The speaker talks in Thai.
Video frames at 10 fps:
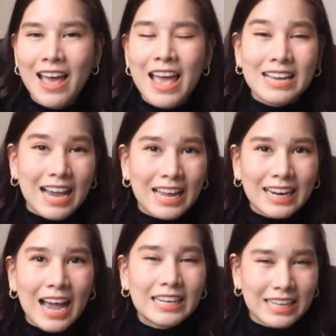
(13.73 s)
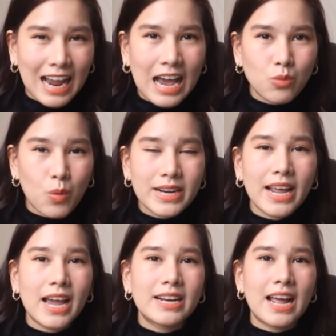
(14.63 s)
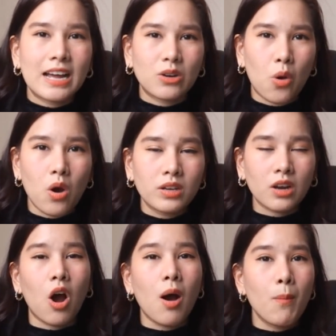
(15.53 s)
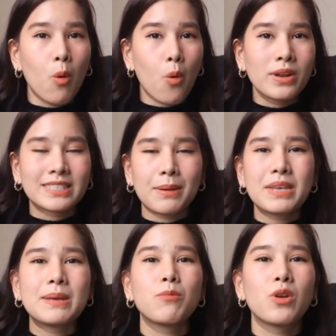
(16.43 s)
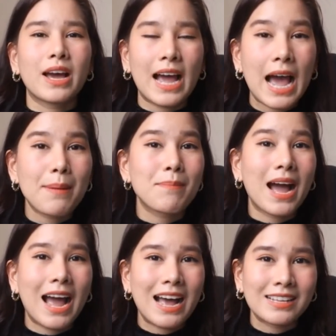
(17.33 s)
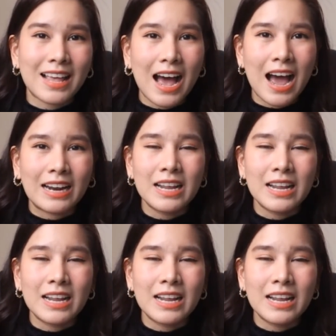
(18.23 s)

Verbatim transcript: การคาดการณ์ว่าในอนาคตข้อมูลจะมีมูลค่ามหาศาล